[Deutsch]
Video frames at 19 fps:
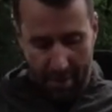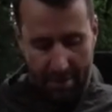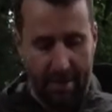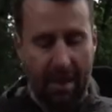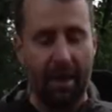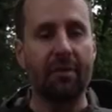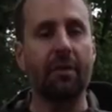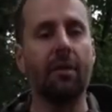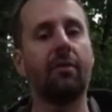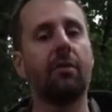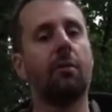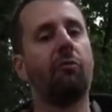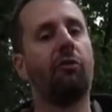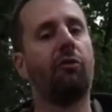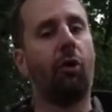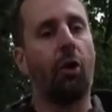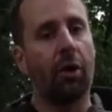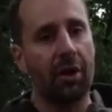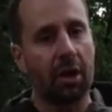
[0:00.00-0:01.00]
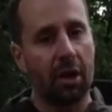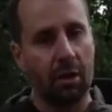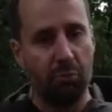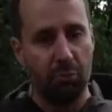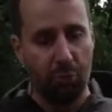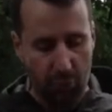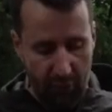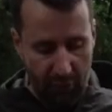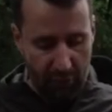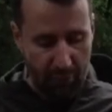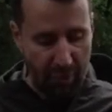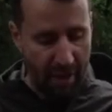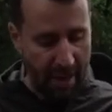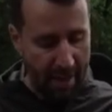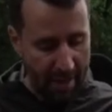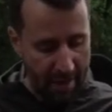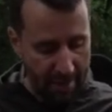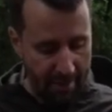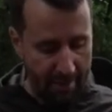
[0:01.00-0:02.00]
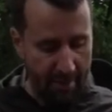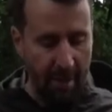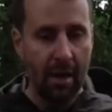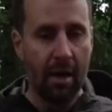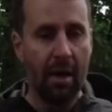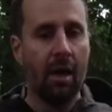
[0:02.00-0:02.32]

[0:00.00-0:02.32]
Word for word: das ist im vorderen Brustbereich